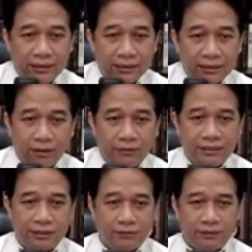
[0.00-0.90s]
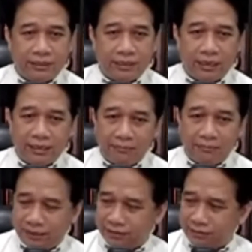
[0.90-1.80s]
Kalau di situ tidak ada
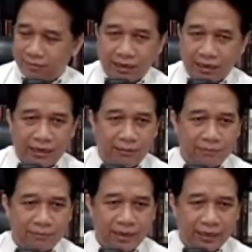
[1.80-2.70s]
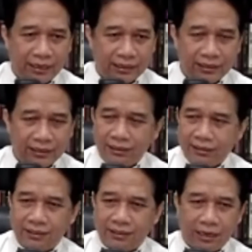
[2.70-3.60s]
pencemaran nama baik,
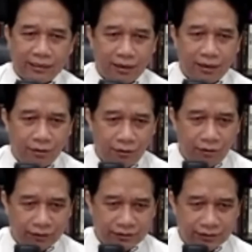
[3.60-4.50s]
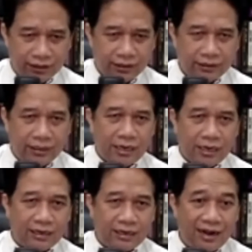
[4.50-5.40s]
tidak ada hoax,
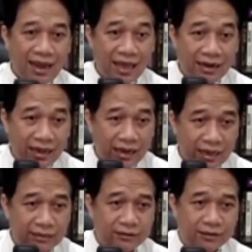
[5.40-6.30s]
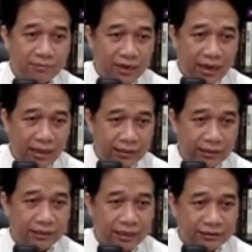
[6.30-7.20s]
tidak ada larangan ya
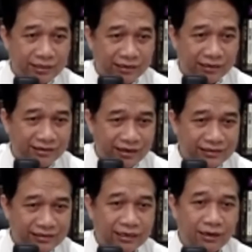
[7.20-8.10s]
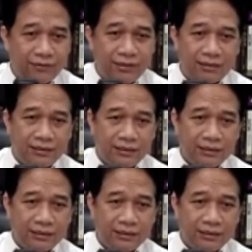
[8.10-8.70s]
melarang dengan cara kekerasan. Kalau yang